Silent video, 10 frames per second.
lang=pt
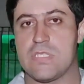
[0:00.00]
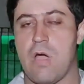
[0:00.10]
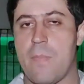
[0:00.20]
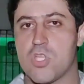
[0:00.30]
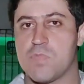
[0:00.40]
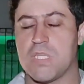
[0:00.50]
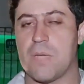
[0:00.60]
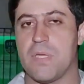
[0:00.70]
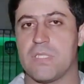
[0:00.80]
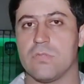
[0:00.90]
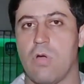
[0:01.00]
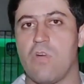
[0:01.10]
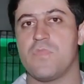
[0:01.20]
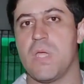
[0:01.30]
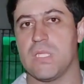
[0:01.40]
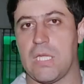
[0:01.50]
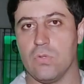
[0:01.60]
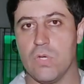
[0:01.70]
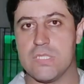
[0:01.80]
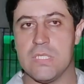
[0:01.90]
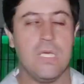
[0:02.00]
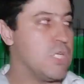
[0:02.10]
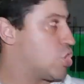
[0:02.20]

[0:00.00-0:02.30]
São aproximadamente 9 e meia da noite.